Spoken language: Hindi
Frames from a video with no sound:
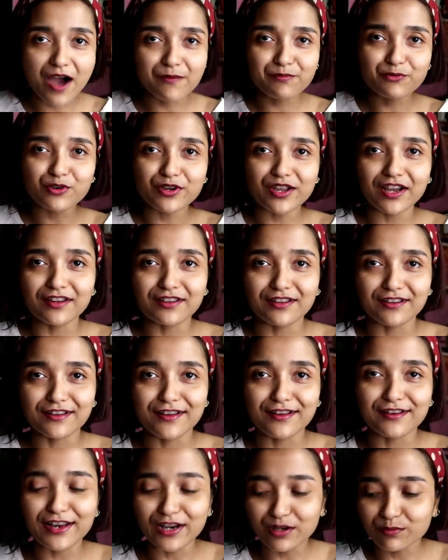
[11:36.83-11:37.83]
आपको क्या लग
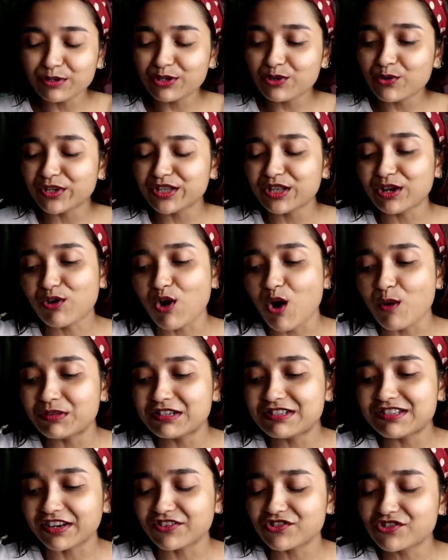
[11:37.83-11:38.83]
रहा है लेट मी नो इन द
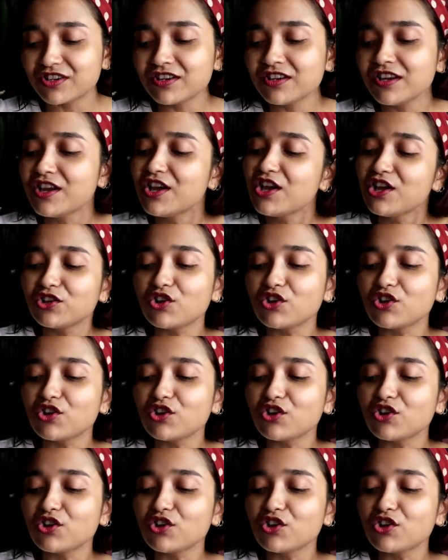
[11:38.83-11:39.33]
कमेंट सेक्शन